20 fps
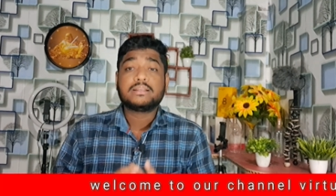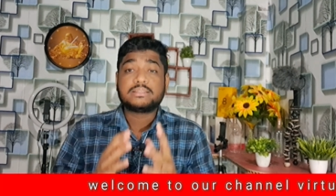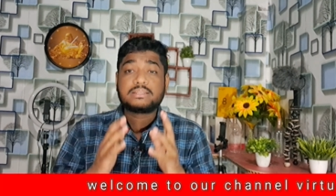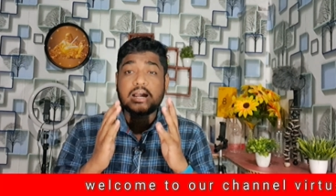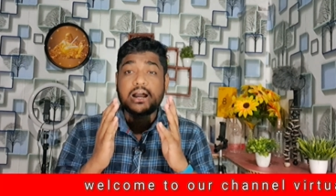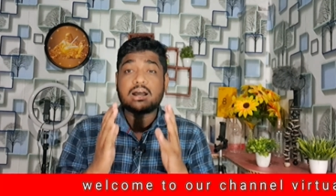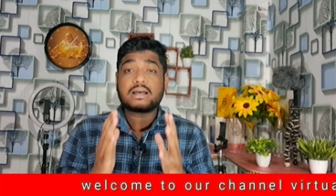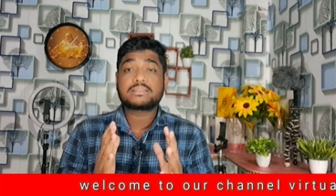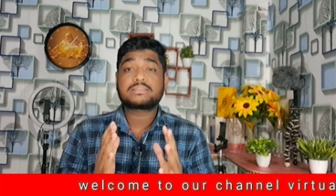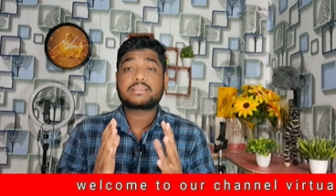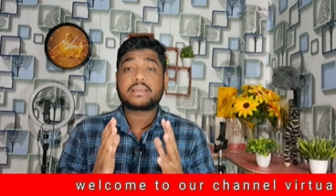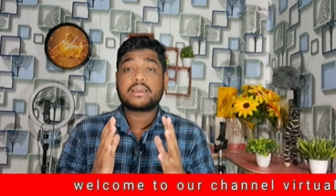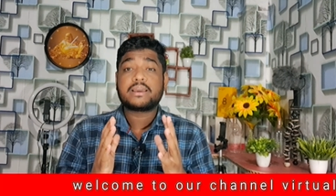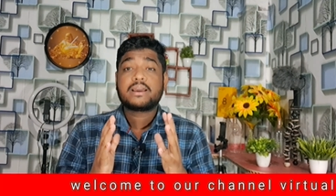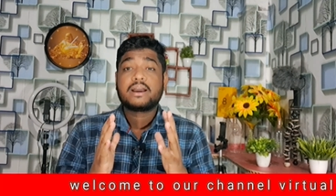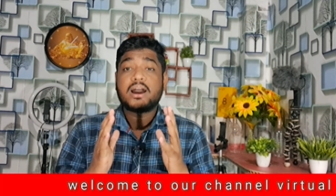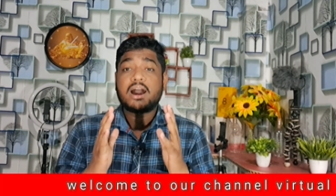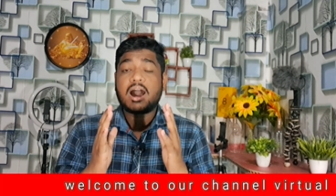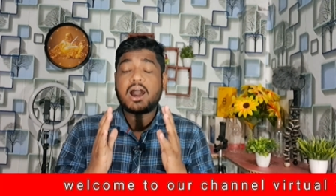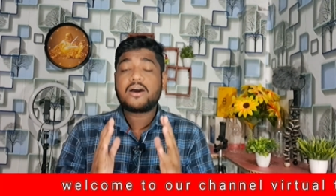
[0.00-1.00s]
जहां से
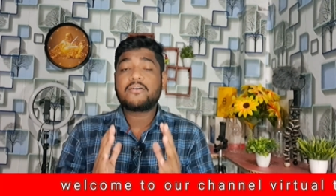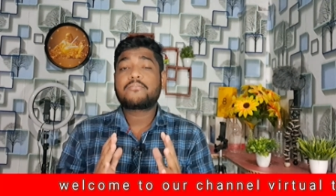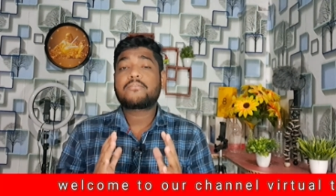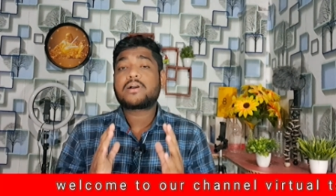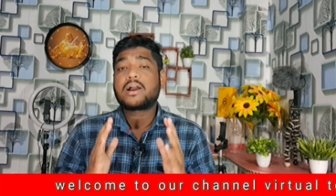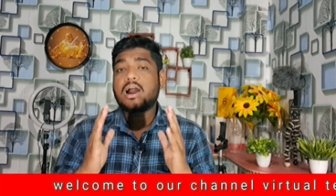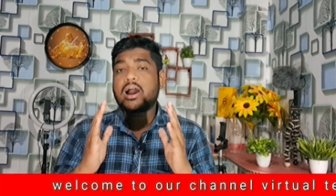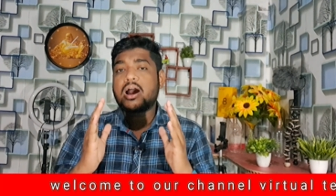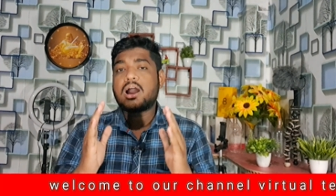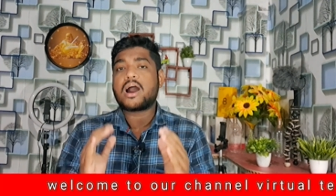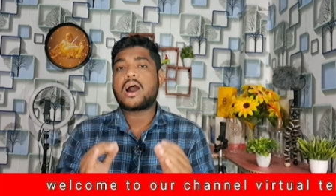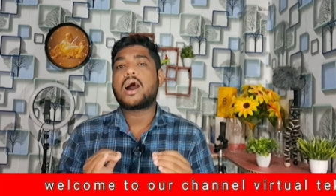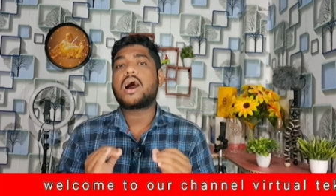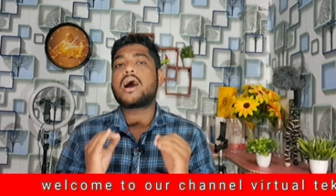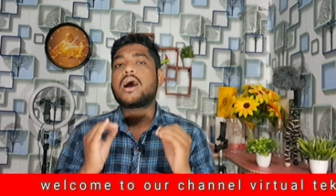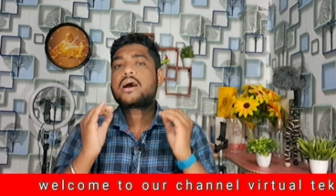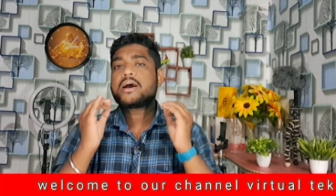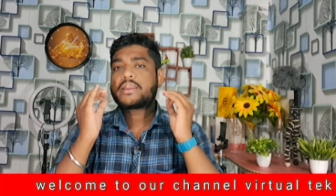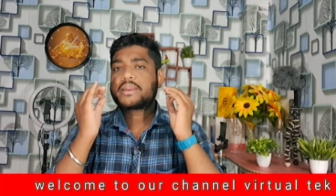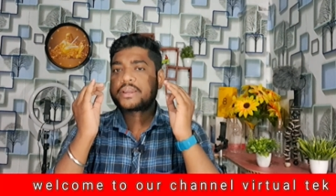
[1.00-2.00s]
आपका
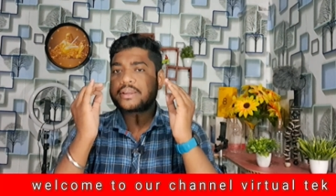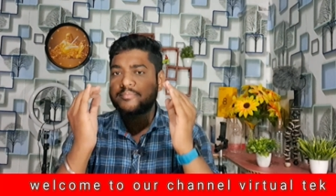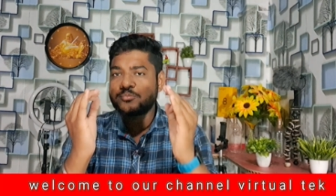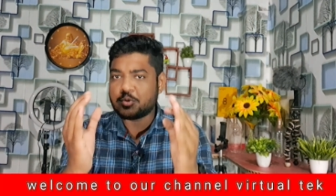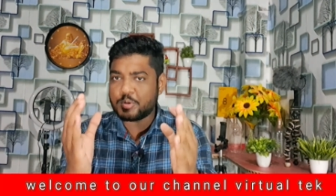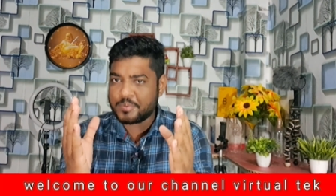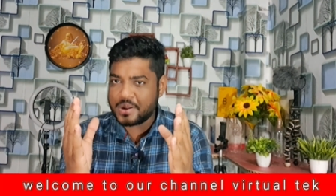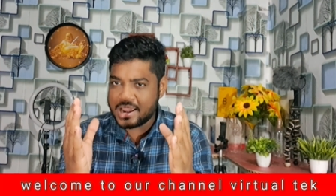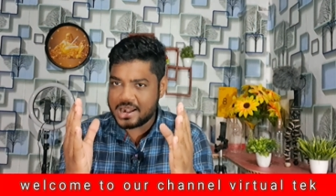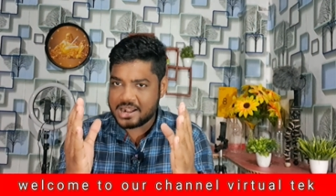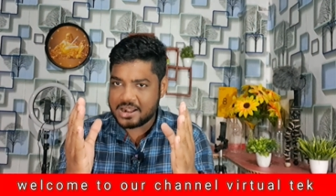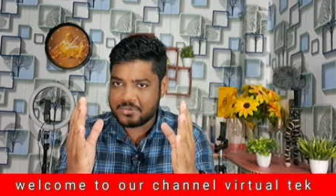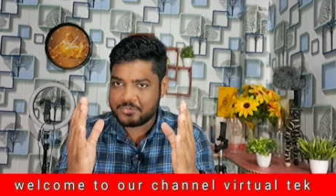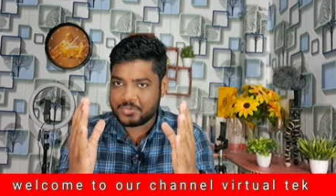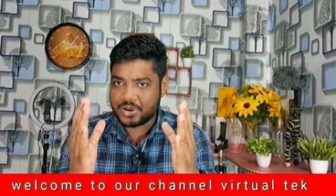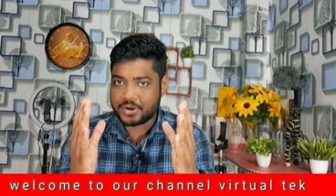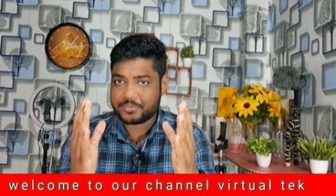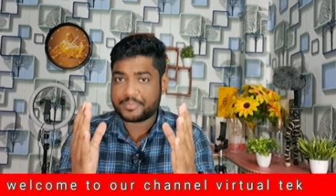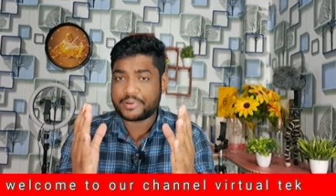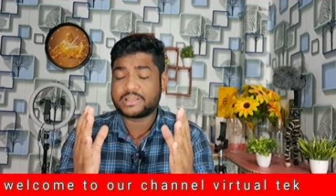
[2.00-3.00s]
हर एक मोबाइल
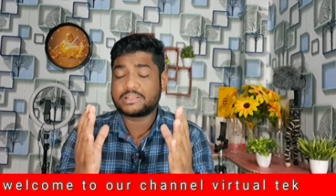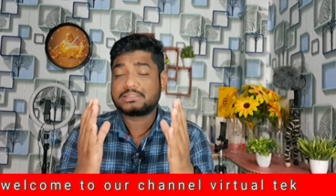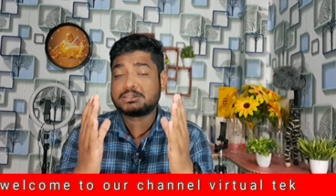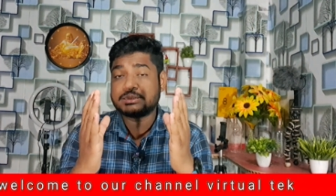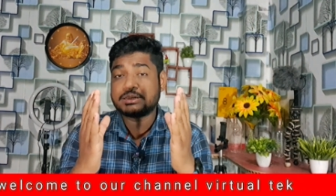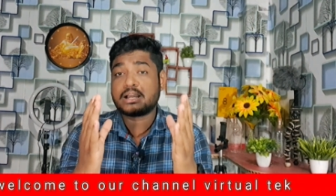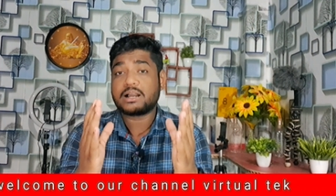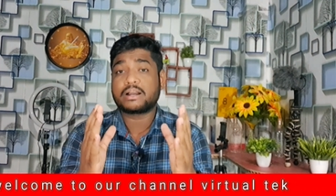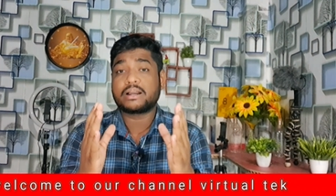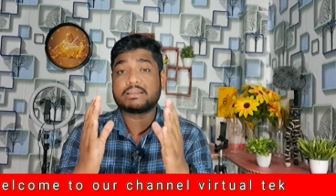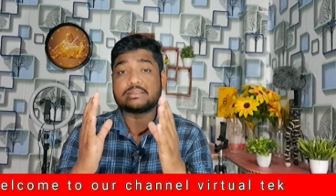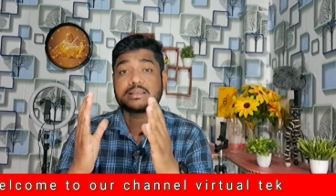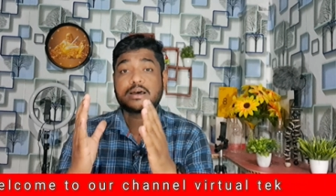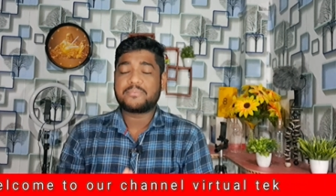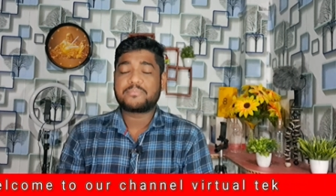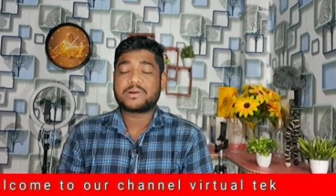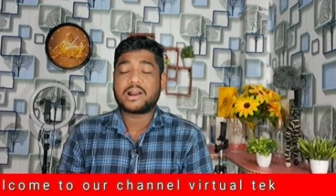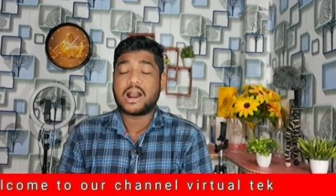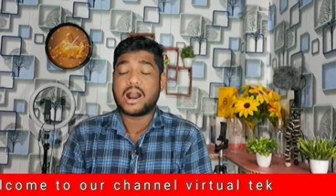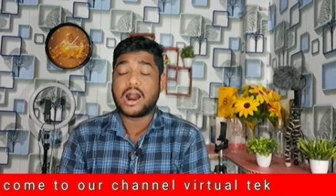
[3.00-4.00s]
नंबर पे जी हाँ गाइस
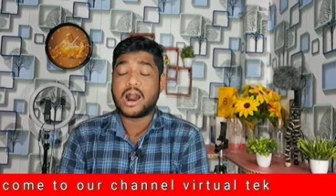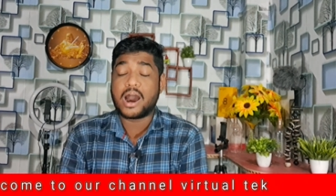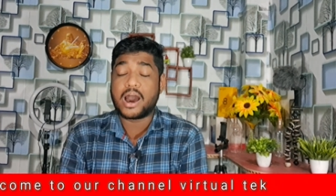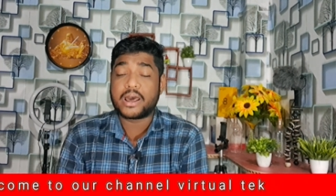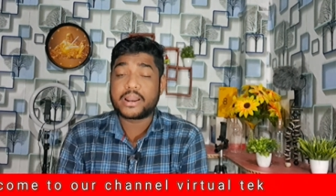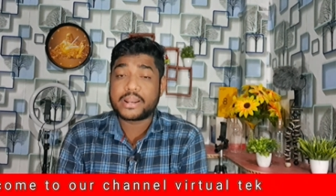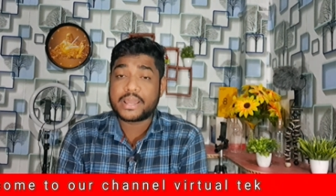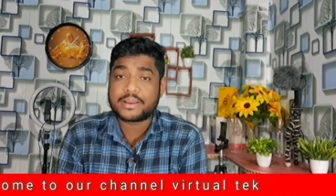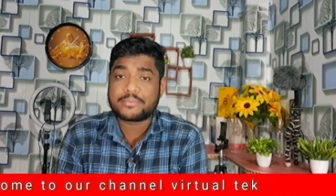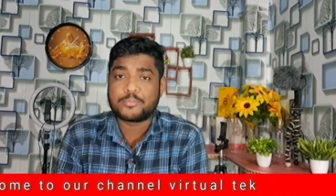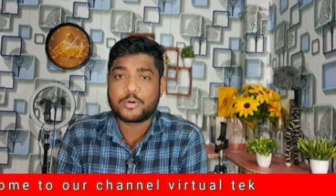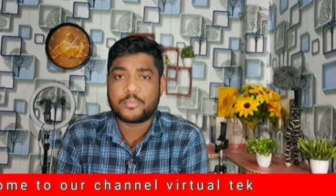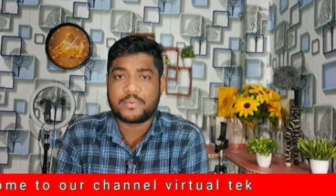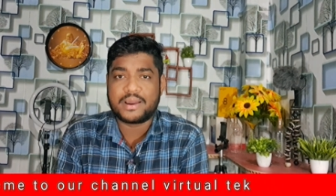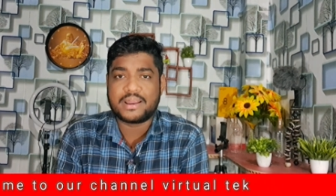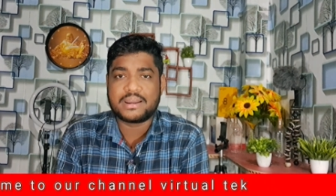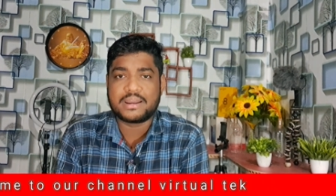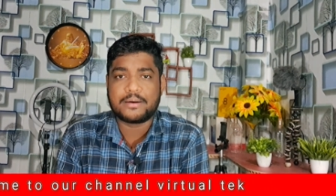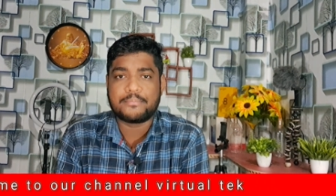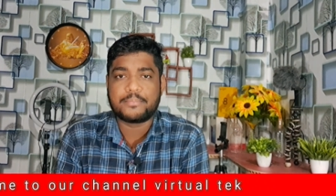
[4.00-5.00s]
आपका हर एक
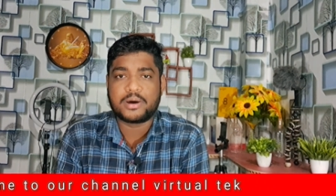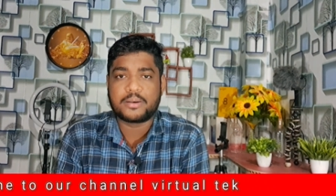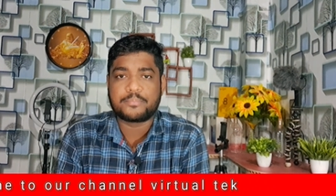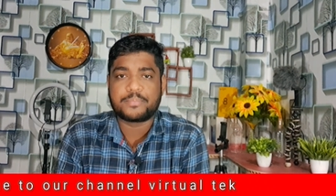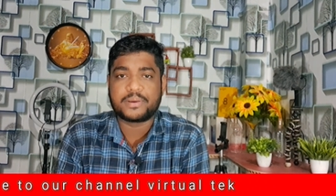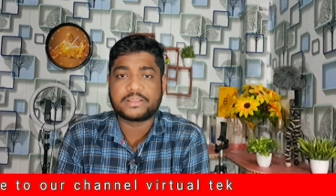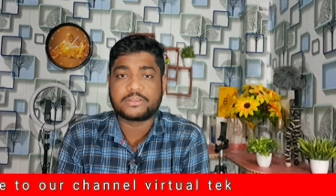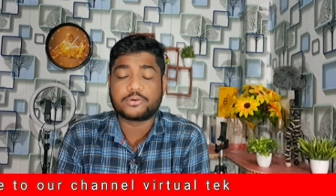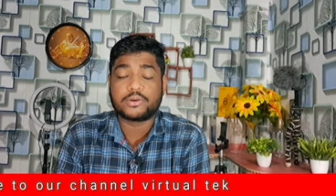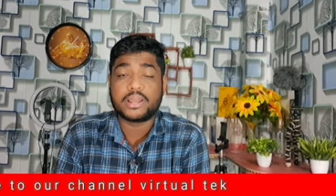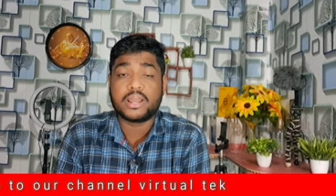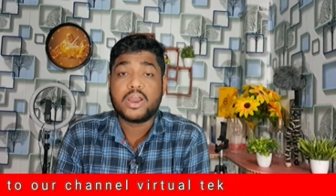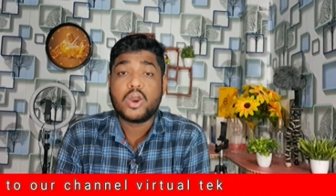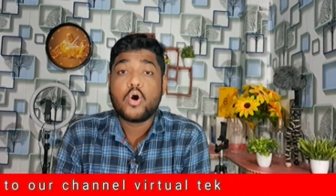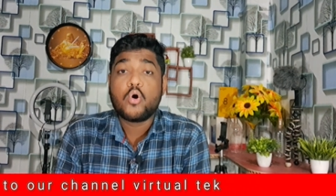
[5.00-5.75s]
मोबाइल नंबर पे जो है